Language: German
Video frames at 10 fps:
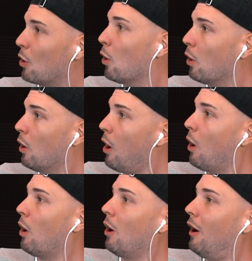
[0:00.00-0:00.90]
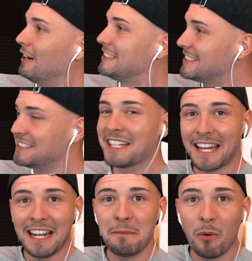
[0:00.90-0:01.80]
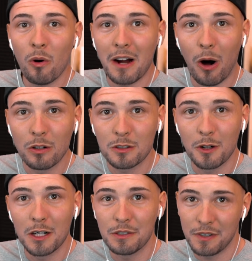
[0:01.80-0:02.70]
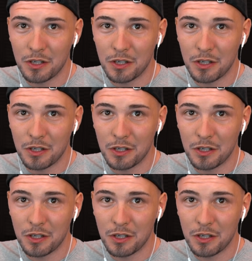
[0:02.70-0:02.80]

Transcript: Oh, oh, es ist ein Regenbogenauto, Leute, wie